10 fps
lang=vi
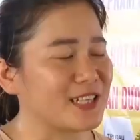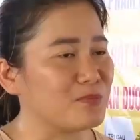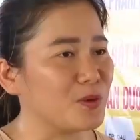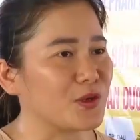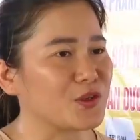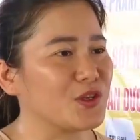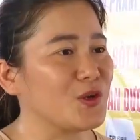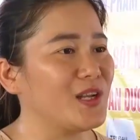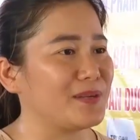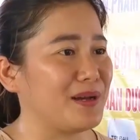Trong một cái chuyến
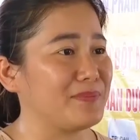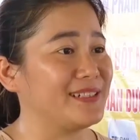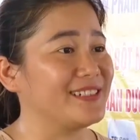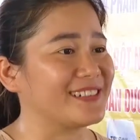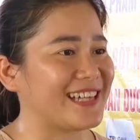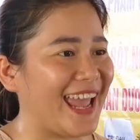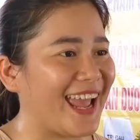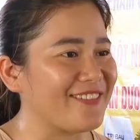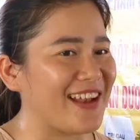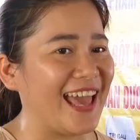du lịch mà mình được
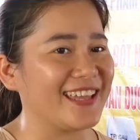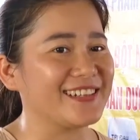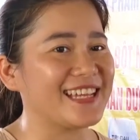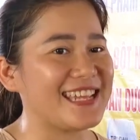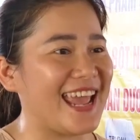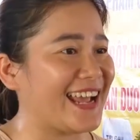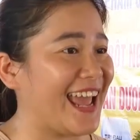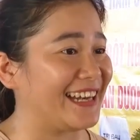ghé lại những cái gian